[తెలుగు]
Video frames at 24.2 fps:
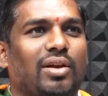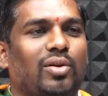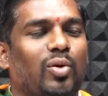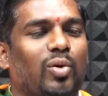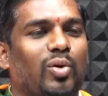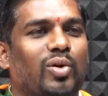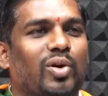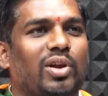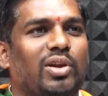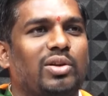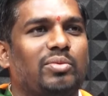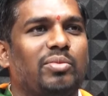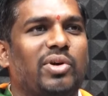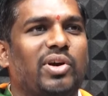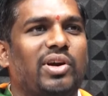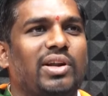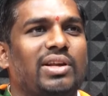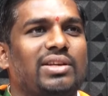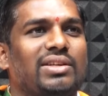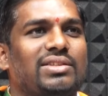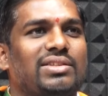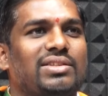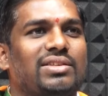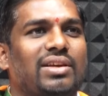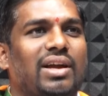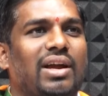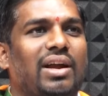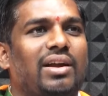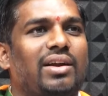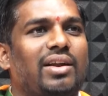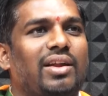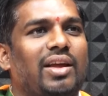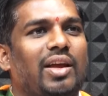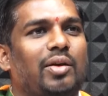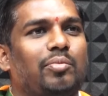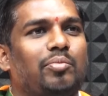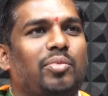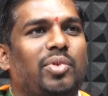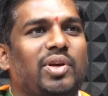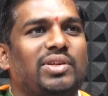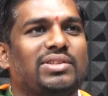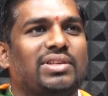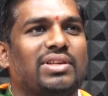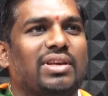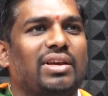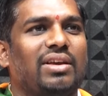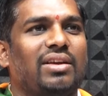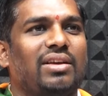లోకల్ బాడీస్ అండ్
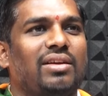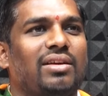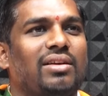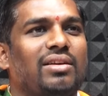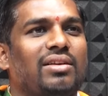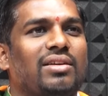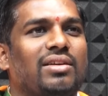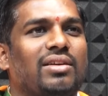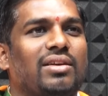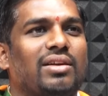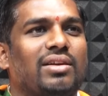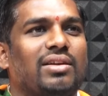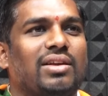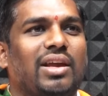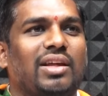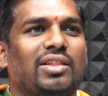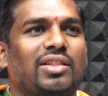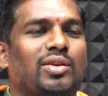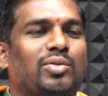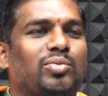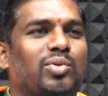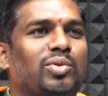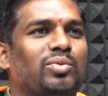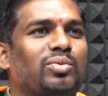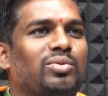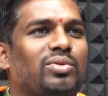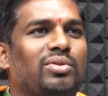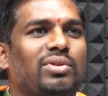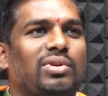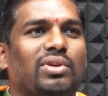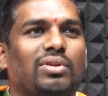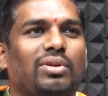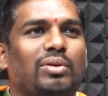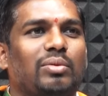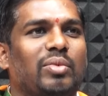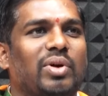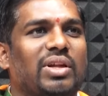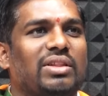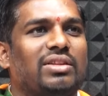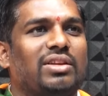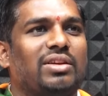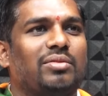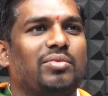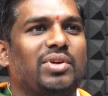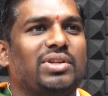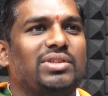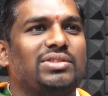ఎంపీస్ కి hmm. కేంద్ర ప్రభుత్వ నిధులు మాత్రమే